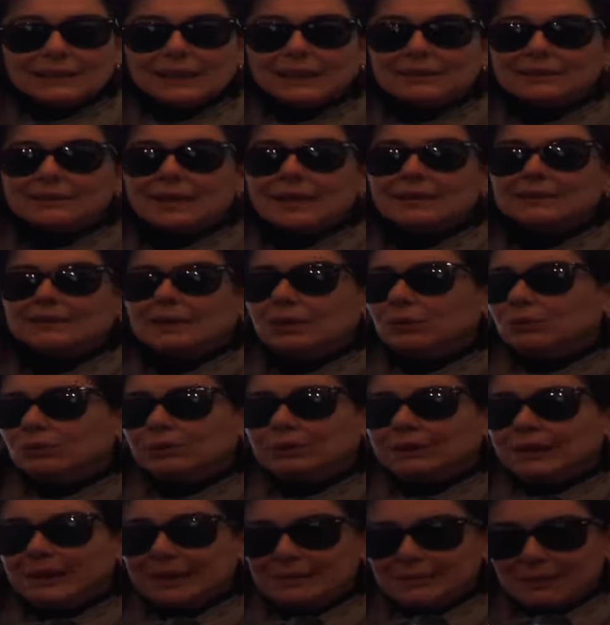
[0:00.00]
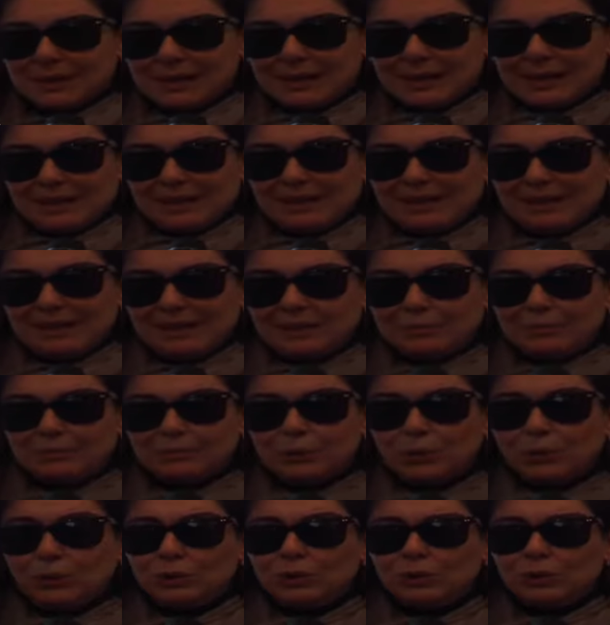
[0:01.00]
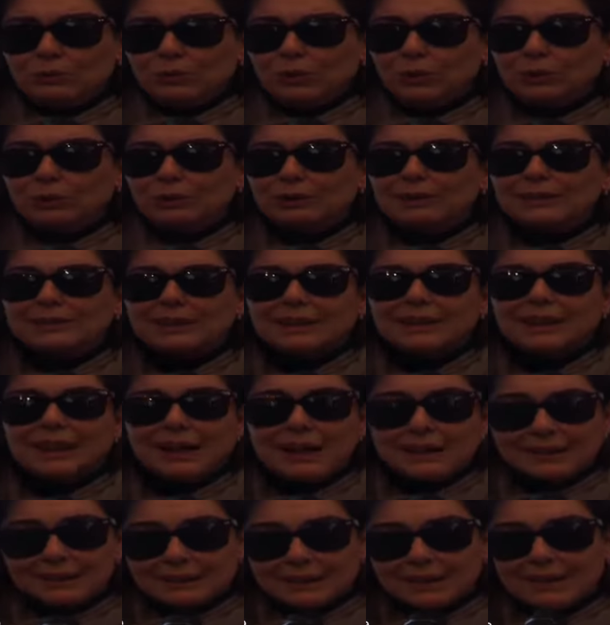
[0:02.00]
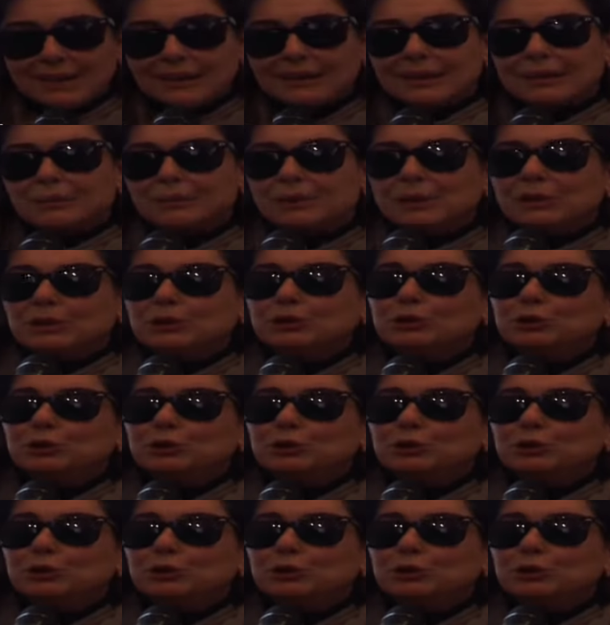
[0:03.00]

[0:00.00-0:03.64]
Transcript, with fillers: che tratta un tema molto molto intrigante anche per i